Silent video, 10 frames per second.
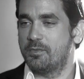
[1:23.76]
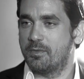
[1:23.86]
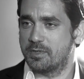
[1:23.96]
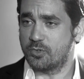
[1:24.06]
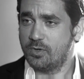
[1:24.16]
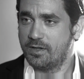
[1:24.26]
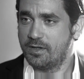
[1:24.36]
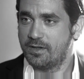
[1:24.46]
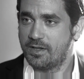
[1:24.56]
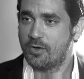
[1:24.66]
بيبقى مسؤول
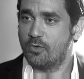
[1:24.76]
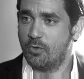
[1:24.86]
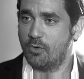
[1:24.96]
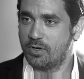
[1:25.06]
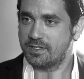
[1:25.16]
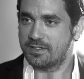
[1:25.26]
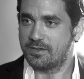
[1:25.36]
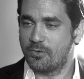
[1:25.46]
ومخلص